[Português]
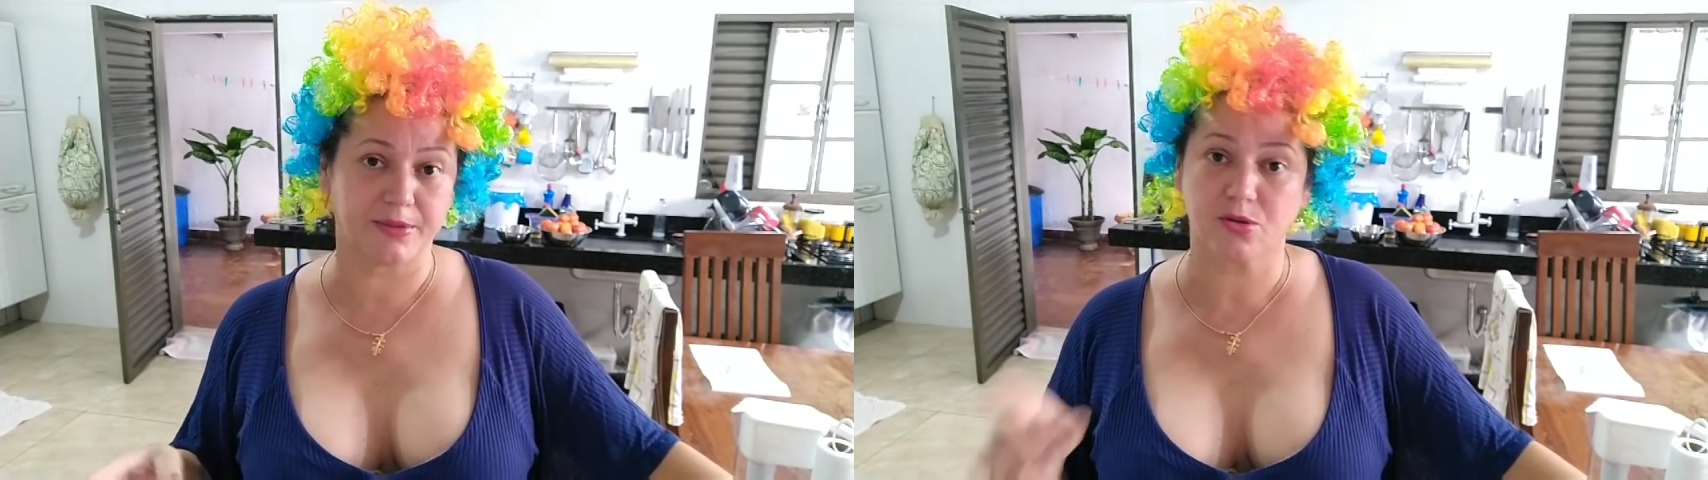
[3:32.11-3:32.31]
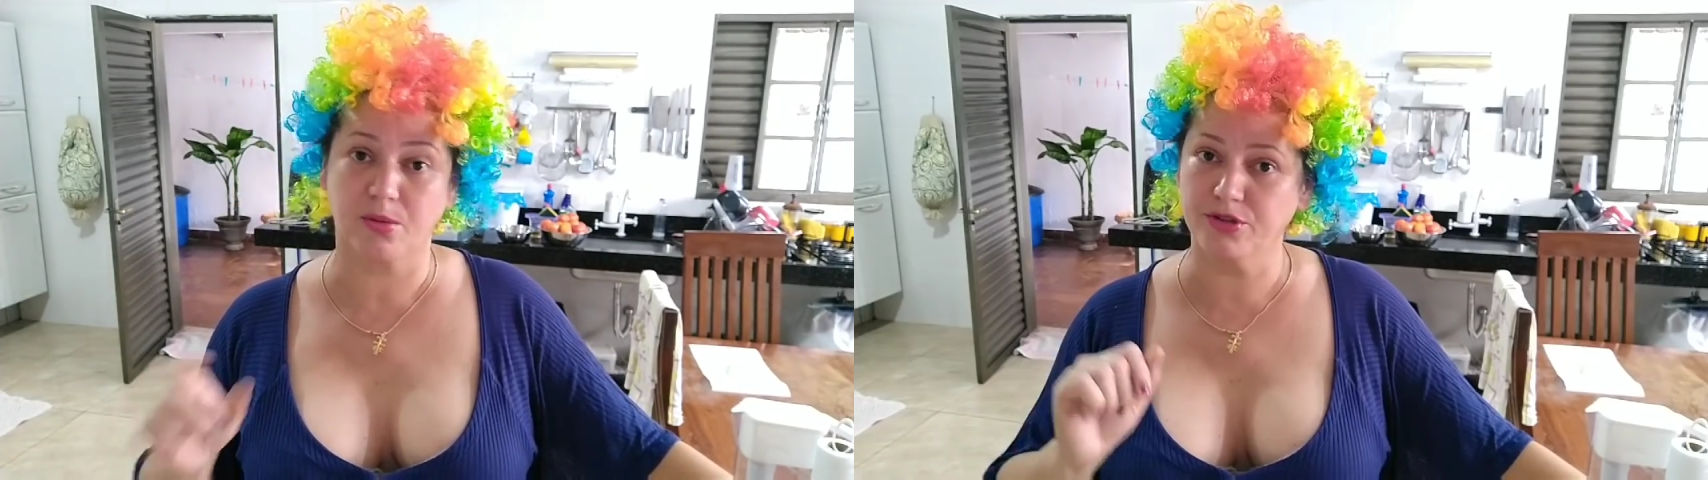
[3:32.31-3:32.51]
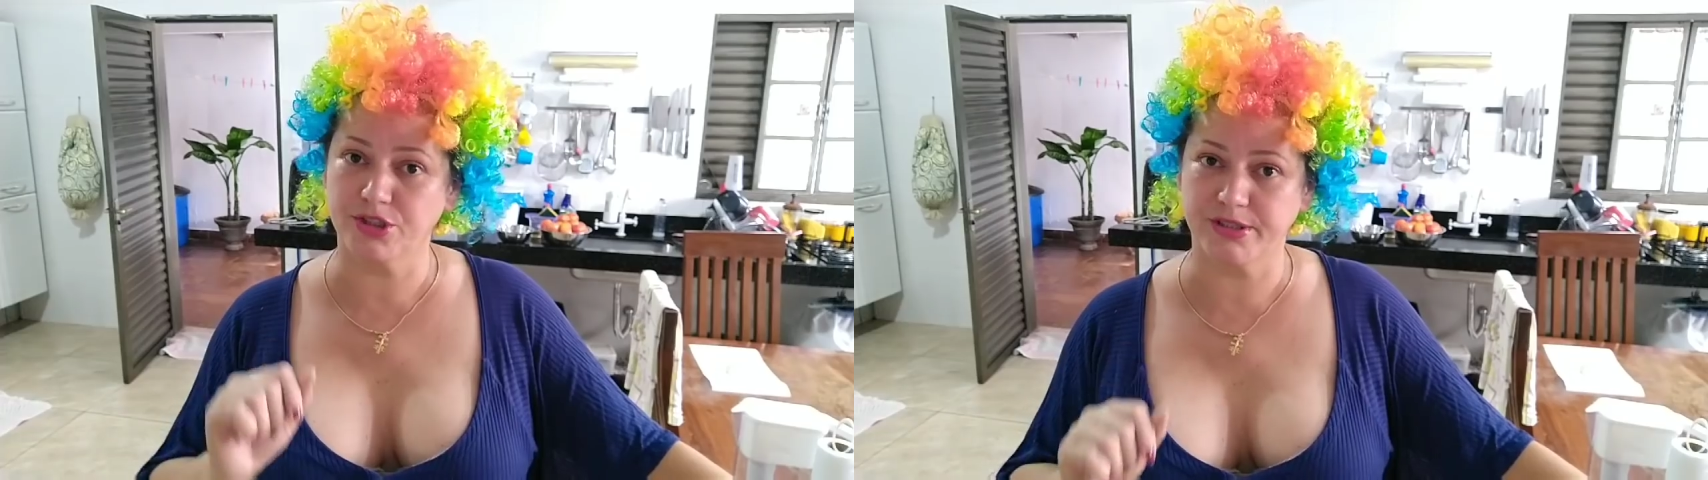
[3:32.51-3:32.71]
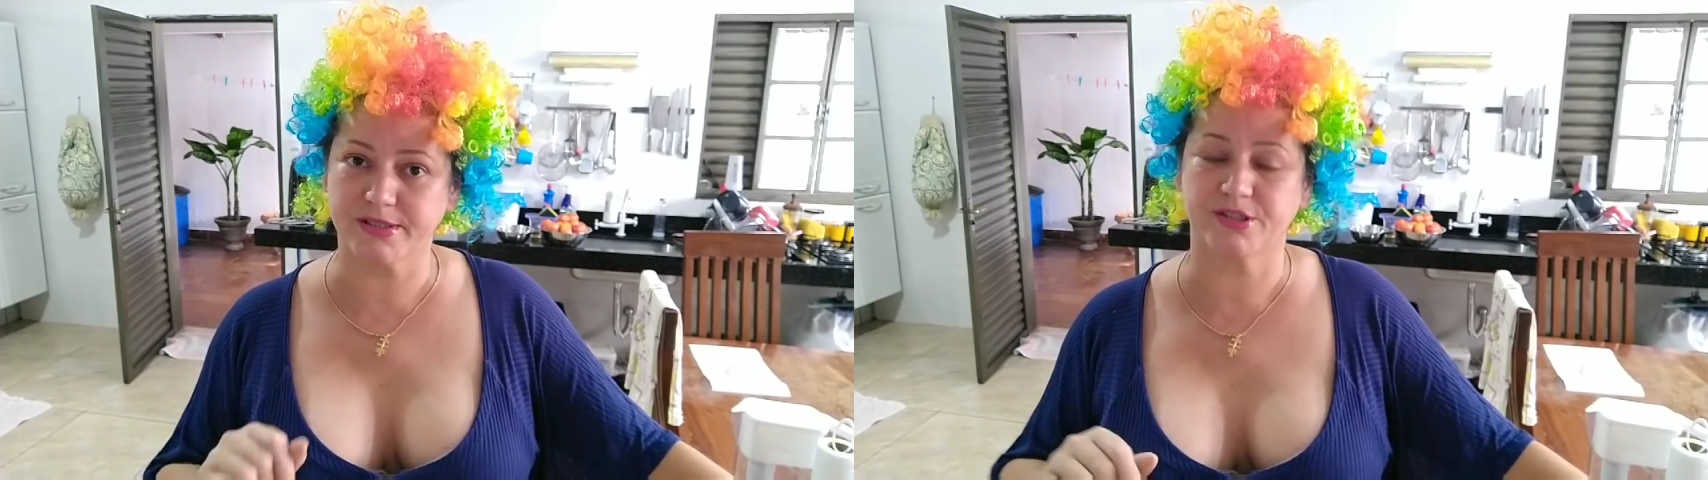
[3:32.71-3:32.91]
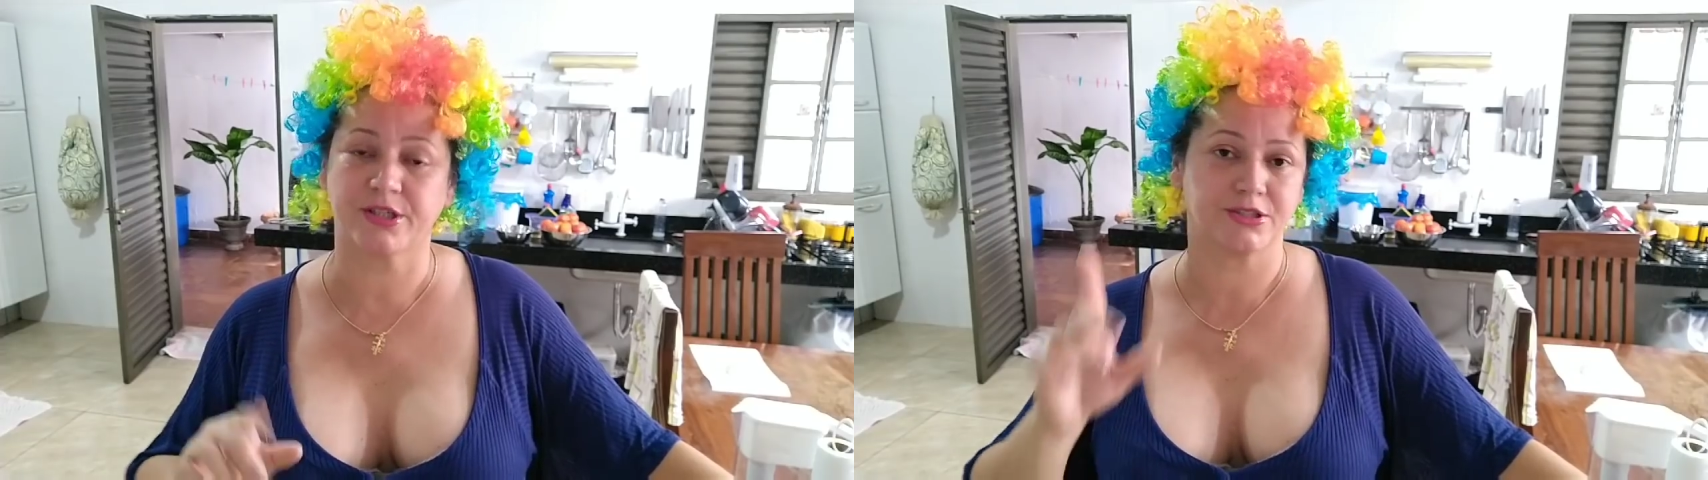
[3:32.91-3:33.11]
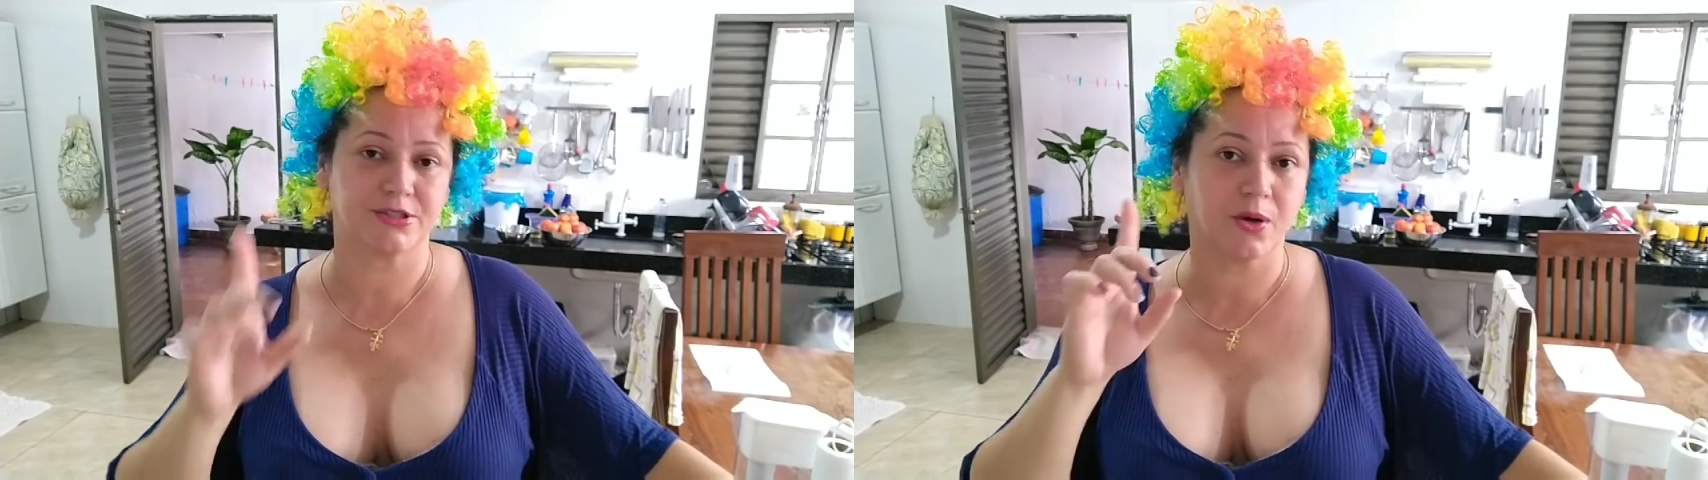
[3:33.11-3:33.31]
Mas como eu disse, gente,